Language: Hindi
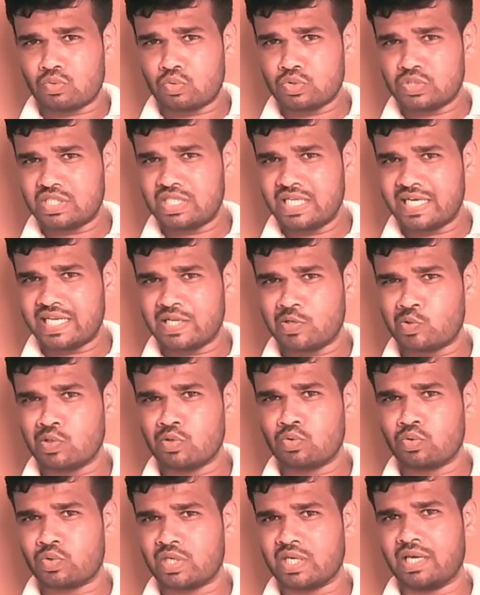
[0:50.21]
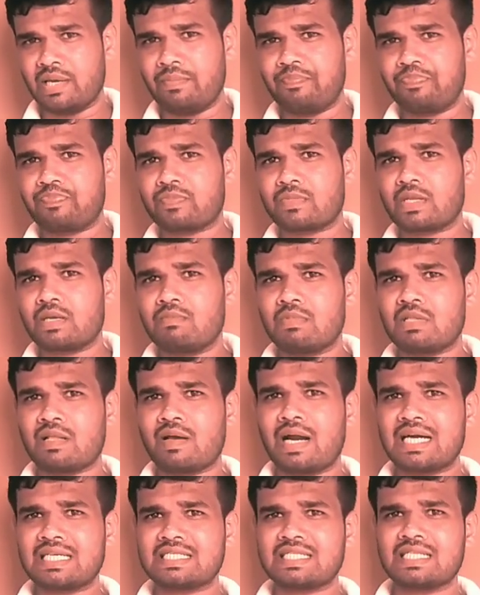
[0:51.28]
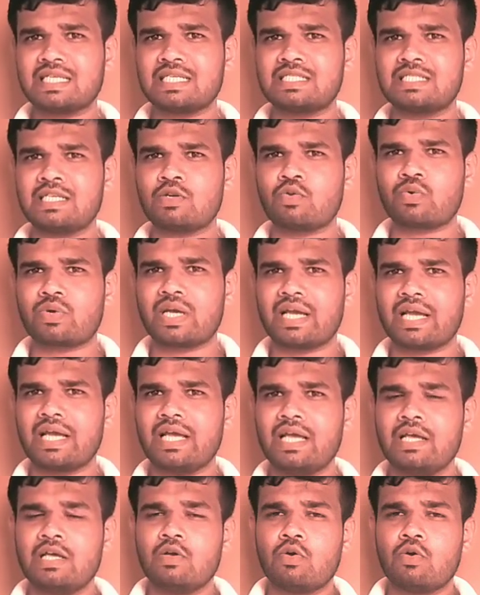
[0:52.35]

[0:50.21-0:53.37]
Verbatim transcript: कुछ दिन रुकिए मतलब आठ से दस दिन रुकेंगे